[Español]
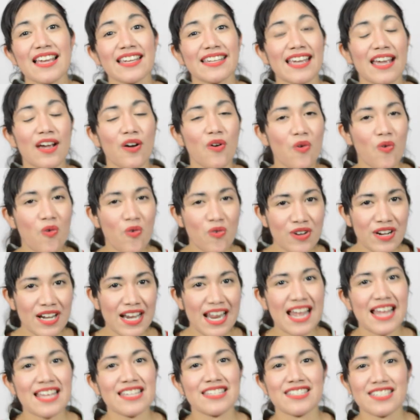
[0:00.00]
que
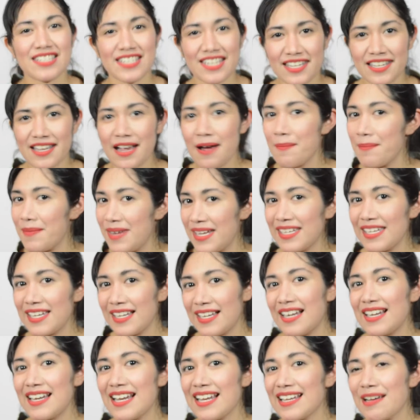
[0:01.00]
una chica
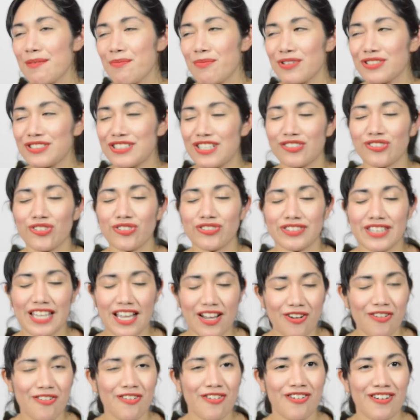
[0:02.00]
mexicana, que por cierto
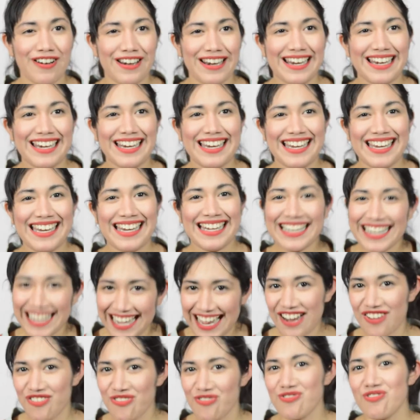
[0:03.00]
tengo el
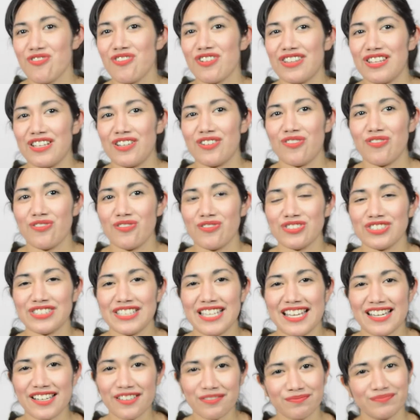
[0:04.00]
gran honor de
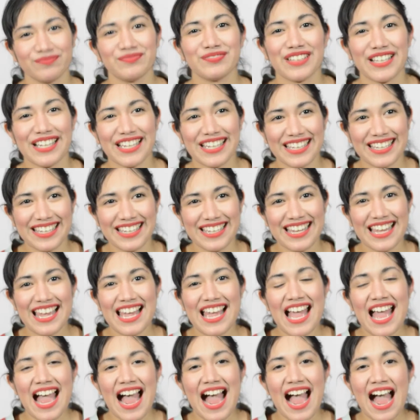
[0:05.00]
conocer,
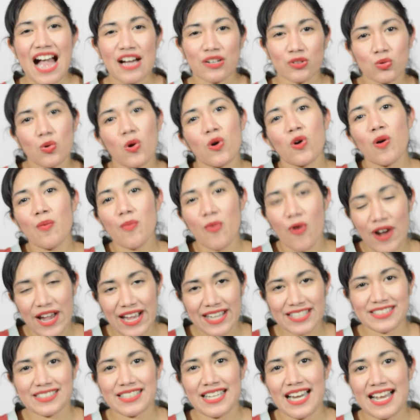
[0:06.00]
actuó como
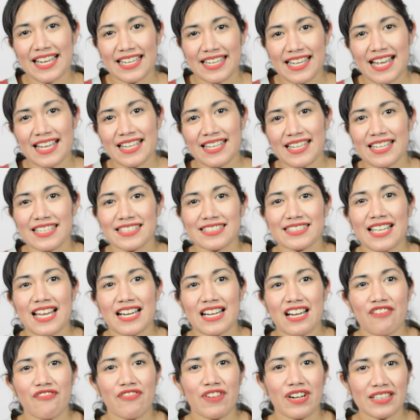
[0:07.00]
extra acá, que es
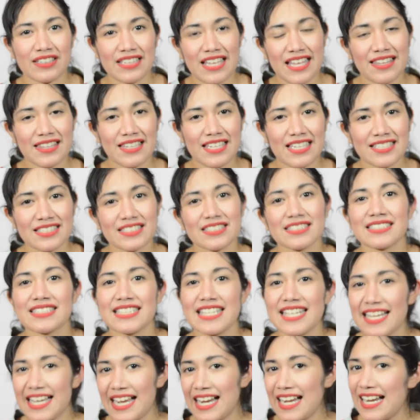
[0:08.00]
Carla Fernández,
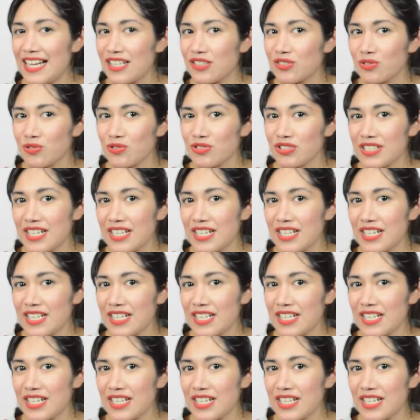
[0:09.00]
síganla en sus